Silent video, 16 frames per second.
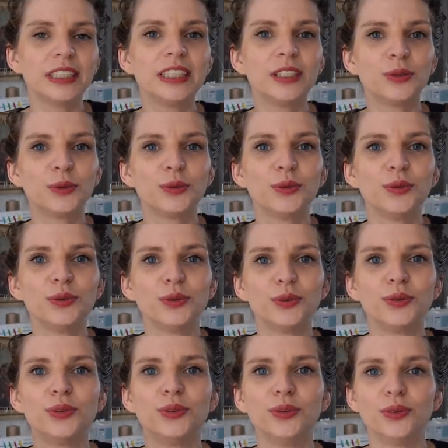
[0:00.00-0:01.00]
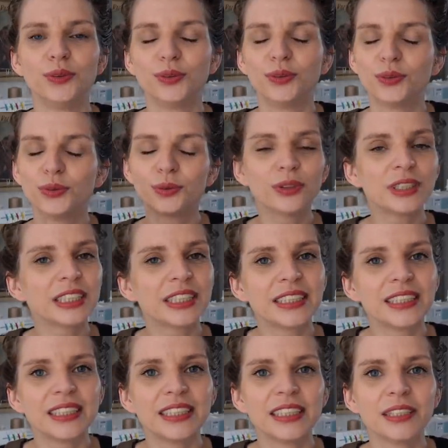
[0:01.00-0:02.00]
issue de toutes
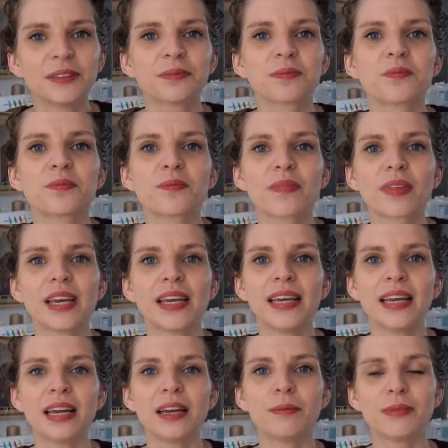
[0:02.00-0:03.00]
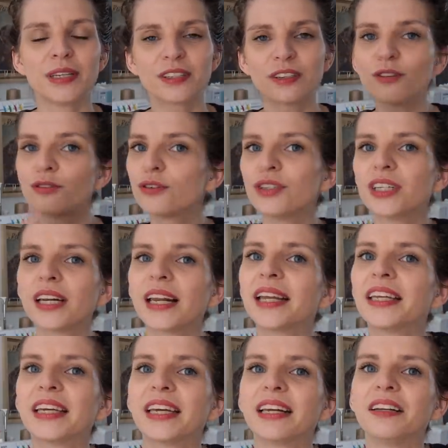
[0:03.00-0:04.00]
ces idées, mais sans vous dire
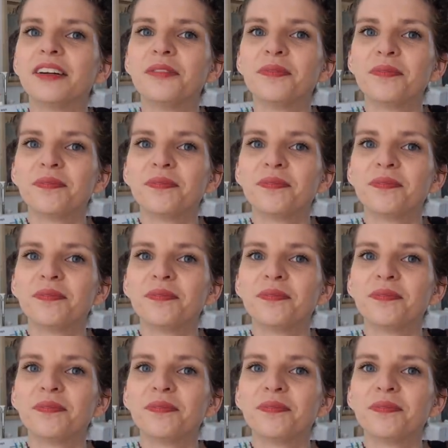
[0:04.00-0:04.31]
laquelle.